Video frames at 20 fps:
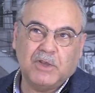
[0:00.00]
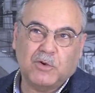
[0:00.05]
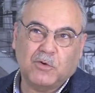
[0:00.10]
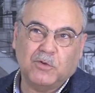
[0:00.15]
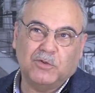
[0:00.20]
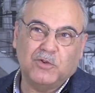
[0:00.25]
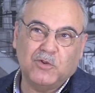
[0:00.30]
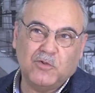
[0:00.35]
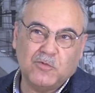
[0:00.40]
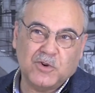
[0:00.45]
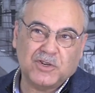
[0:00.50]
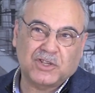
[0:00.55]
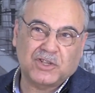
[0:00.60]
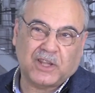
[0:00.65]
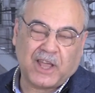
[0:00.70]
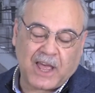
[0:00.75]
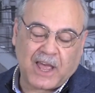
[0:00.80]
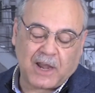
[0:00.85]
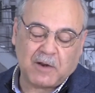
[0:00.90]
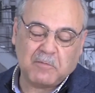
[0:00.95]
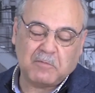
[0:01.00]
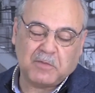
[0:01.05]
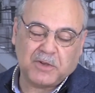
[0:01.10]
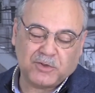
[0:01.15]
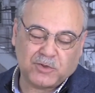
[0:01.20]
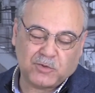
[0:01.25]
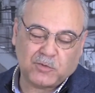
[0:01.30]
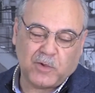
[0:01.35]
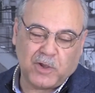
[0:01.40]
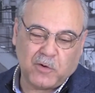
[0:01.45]
e continuam a estar,
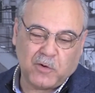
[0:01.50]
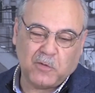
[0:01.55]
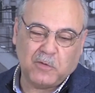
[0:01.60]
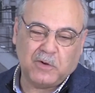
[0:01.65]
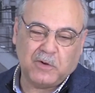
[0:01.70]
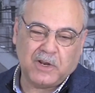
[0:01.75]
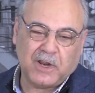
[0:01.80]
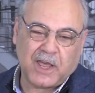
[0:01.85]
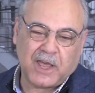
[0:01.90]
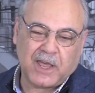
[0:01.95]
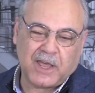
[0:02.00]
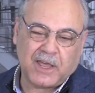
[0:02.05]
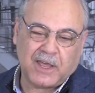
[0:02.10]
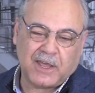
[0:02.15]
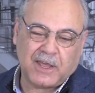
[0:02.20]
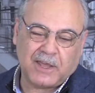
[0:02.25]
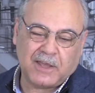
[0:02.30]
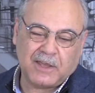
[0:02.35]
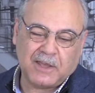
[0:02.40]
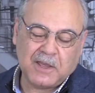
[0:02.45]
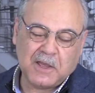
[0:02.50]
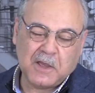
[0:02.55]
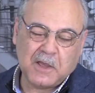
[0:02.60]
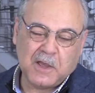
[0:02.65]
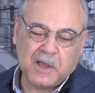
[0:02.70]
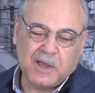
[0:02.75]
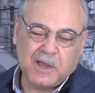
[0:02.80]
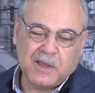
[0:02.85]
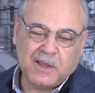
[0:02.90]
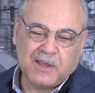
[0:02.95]
penso eu, na,
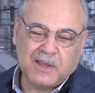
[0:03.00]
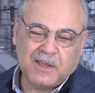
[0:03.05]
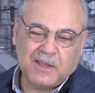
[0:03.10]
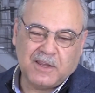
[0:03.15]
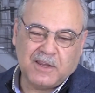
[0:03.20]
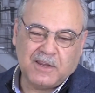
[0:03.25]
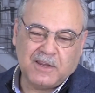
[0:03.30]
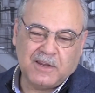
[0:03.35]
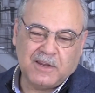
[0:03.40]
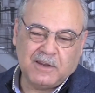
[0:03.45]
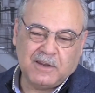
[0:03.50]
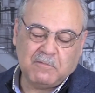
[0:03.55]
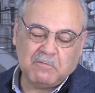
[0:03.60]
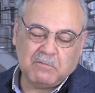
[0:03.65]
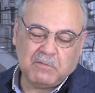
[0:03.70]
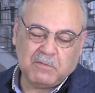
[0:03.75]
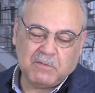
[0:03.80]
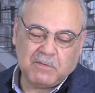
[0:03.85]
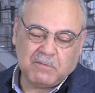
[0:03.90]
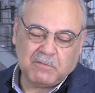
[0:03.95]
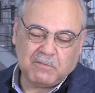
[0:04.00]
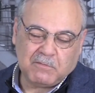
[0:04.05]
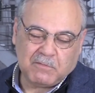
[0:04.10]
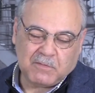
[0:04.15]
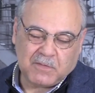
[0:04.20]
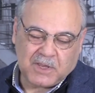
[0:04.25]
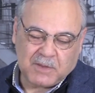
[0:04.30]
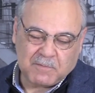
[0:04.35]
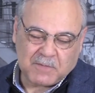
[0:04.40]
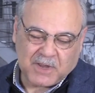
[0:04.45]
eh,
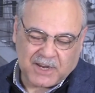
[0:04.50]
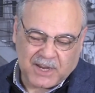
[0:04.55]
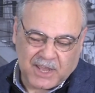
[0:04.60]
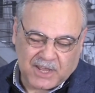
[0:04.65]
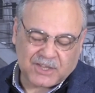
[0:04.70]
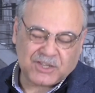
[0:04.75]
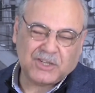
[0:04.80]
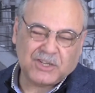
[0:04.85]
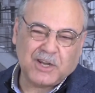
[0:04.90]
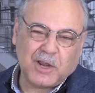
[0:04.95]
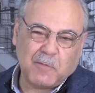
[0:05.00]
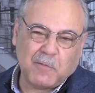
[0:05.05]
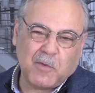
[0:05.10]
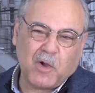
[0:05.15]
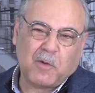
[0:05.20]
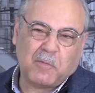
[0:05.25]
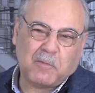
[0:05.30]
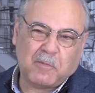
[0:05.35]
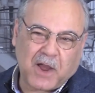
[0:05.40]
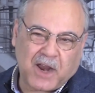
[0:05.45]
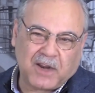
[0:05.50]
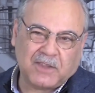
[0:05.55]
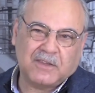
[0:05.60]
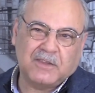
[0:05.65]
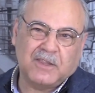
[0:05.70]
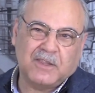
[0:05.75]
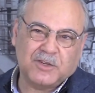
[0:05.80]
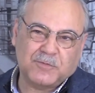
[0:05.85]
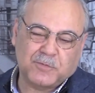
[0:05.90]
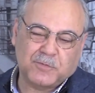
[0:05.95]
imanentes na maior parte
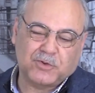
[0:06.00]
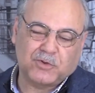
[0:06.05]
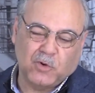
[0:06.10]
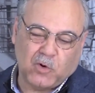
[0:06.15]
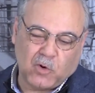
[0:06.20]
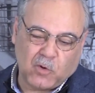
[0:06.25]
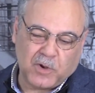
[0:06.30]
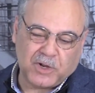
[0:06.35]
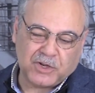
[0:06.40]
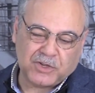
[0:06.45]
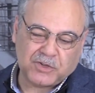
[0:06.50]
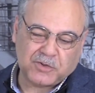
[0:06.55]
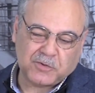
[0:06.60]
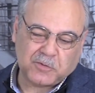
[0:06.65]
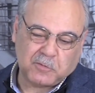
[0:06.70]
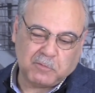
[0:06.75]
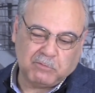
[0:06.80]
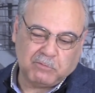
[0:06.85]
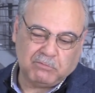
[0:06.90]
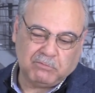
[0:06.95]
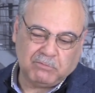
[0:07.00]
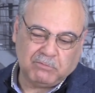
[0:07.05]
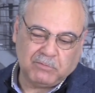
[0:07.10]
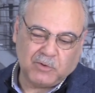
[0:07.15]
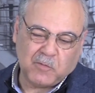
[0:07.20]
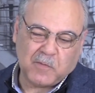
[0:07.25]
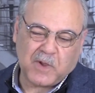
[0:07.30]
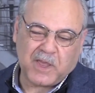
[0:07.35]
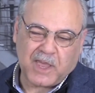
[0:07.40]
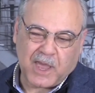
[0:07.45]
das pessoas,
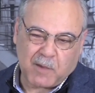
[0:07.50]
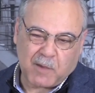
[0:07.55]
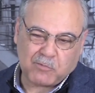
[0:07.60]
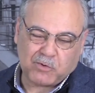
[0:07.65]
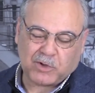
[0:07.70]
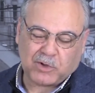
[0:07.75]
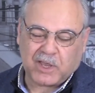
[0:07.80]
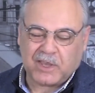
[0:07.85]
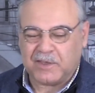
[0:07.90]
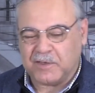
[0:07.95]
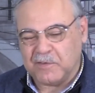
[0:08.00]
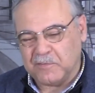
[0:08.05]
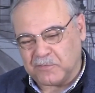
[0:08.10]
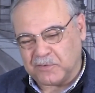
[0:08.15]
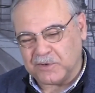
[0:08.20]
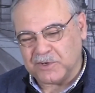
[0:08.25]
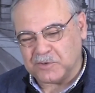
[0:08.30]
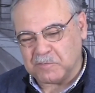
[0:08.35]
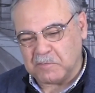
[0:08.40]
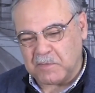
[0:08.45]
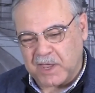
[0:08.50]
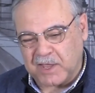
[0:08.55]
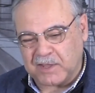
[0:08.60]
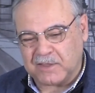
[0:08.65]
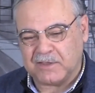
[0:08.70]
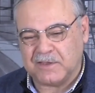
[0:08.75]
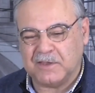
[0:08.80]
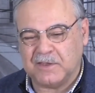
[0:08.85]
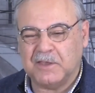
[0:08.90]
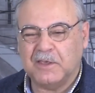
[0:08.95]
numa época em que,
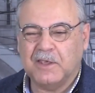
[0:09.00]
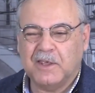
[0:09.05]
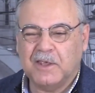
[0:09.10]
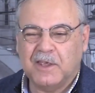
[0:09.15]
infelizmente,